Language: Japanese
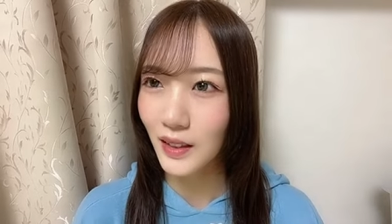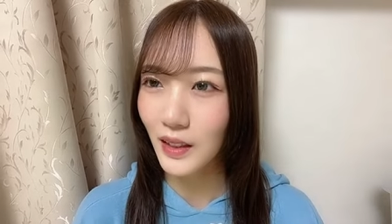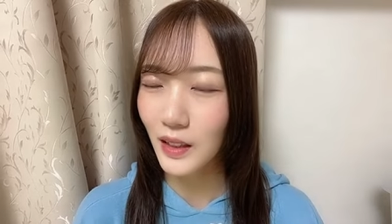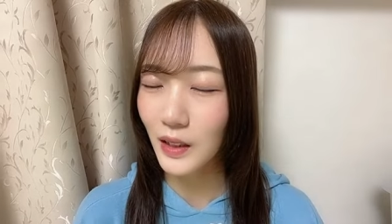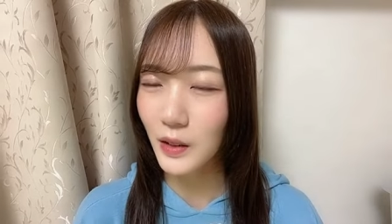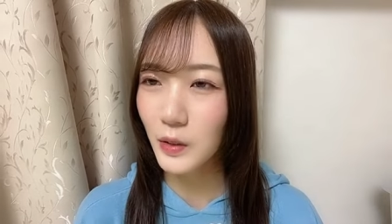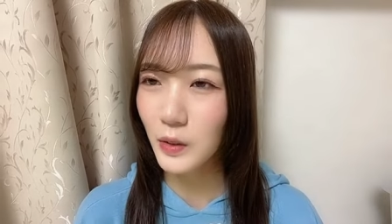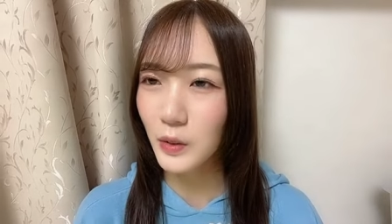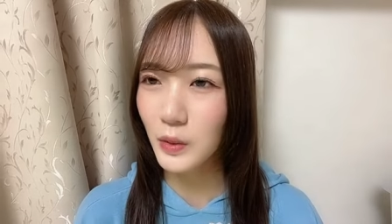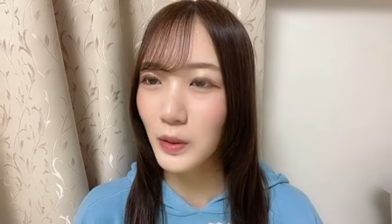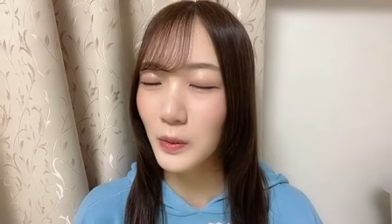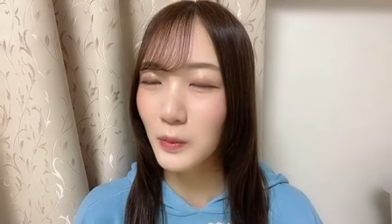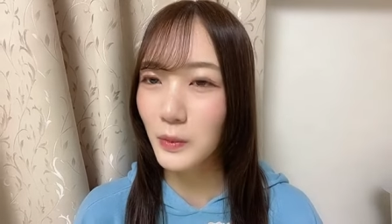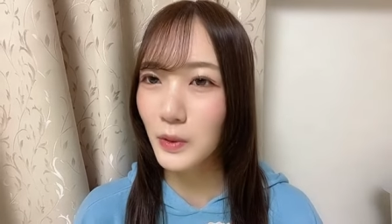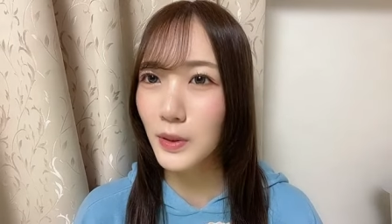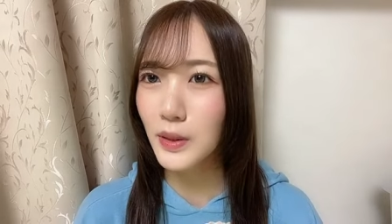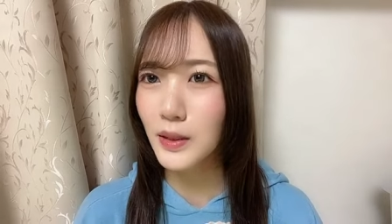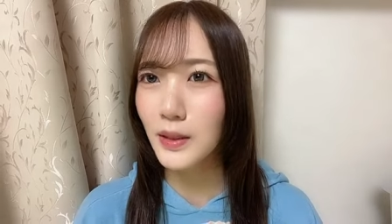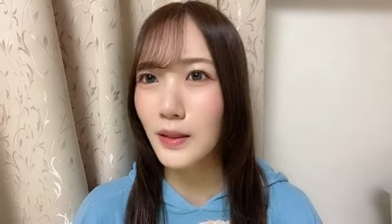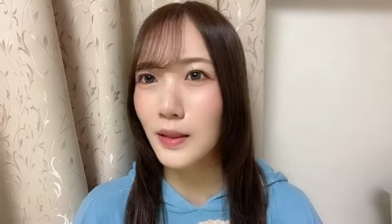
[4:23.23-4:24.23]
えこれ
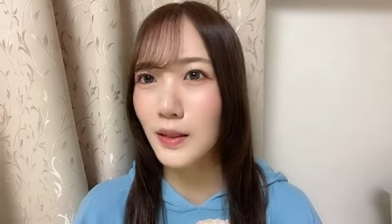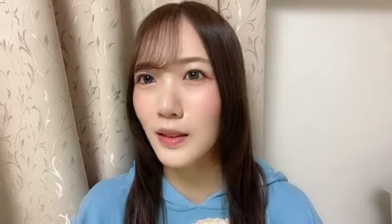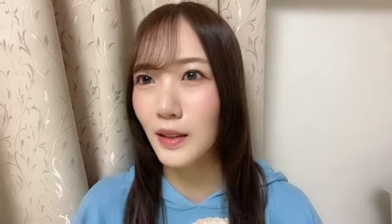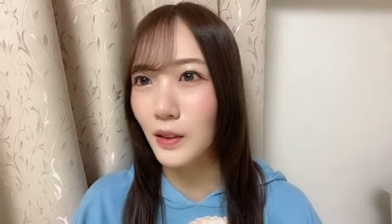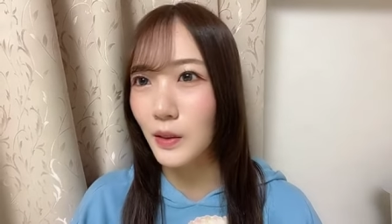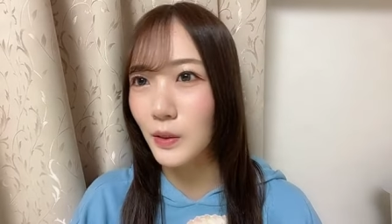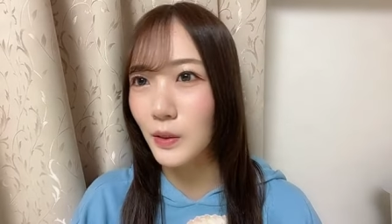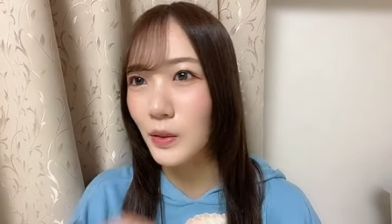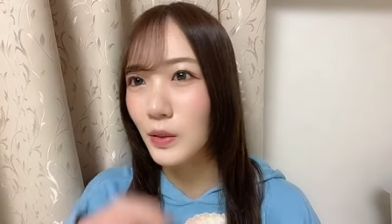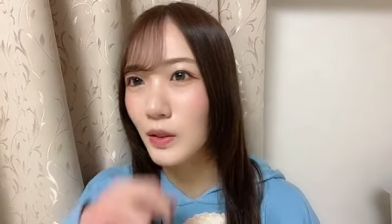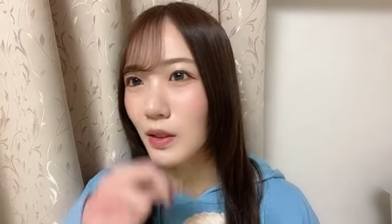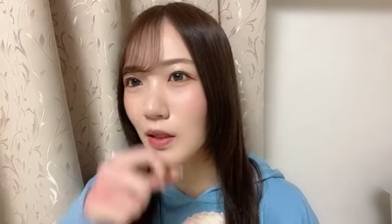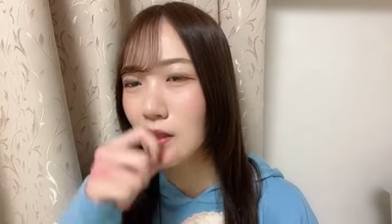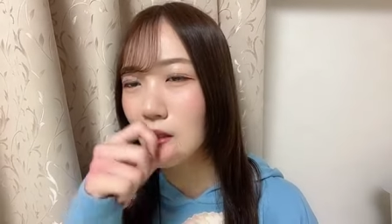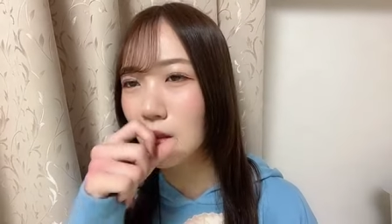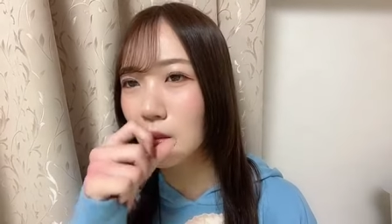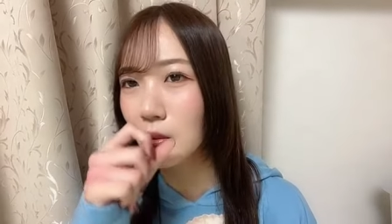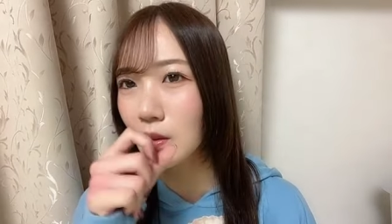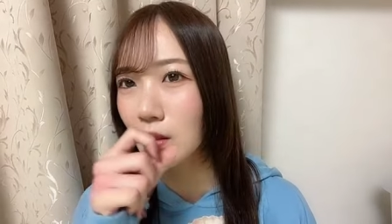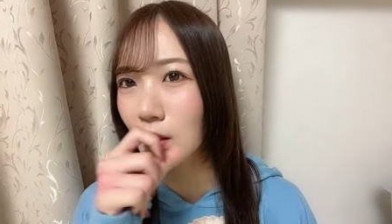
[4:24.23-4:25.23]
もしかしたら抜か
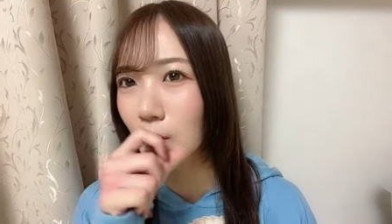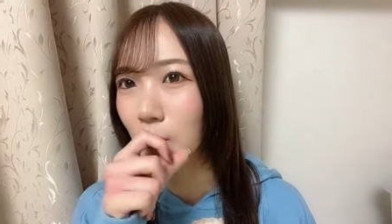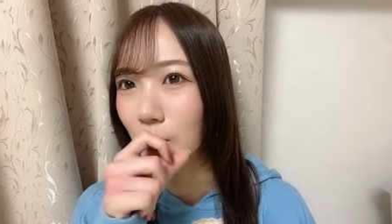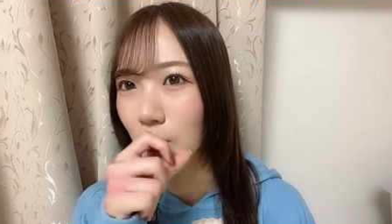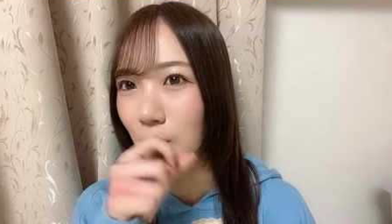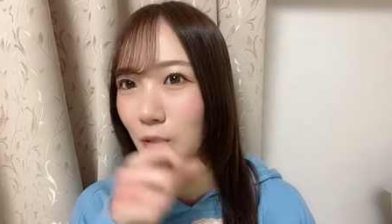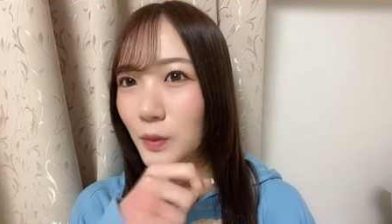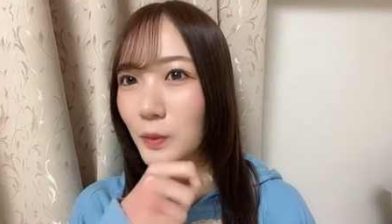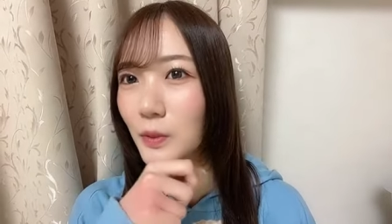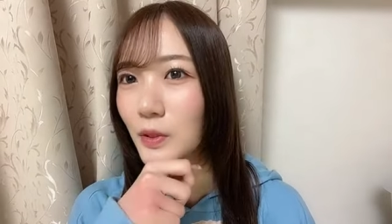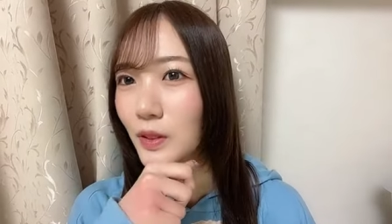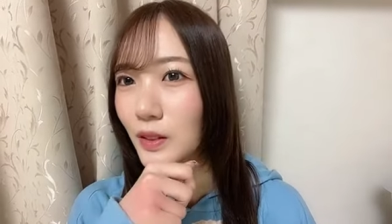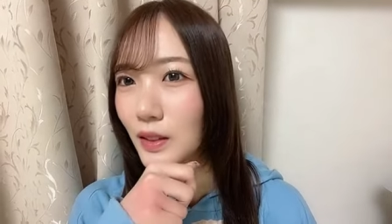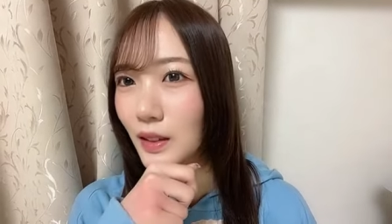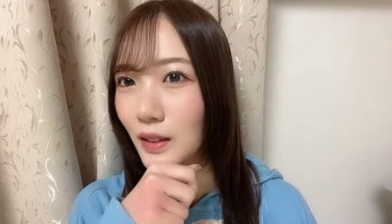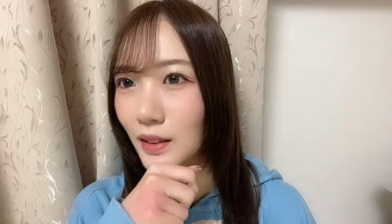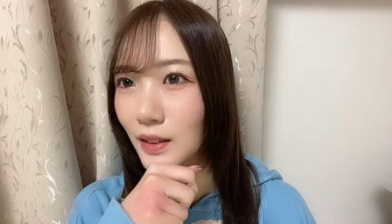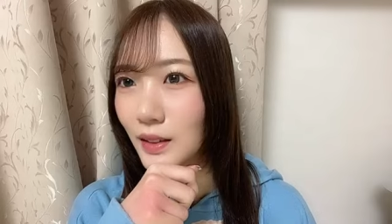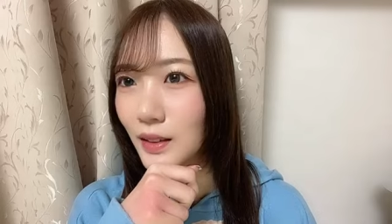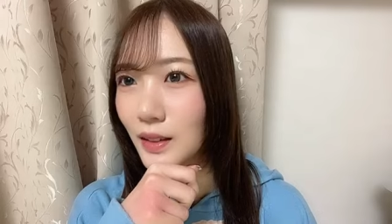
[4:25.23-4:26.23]
せるかもと思っ
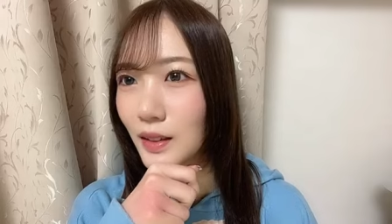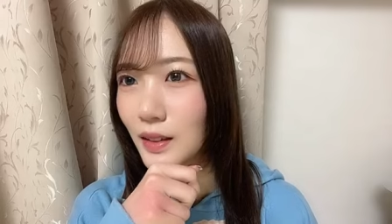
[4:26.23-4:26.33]
て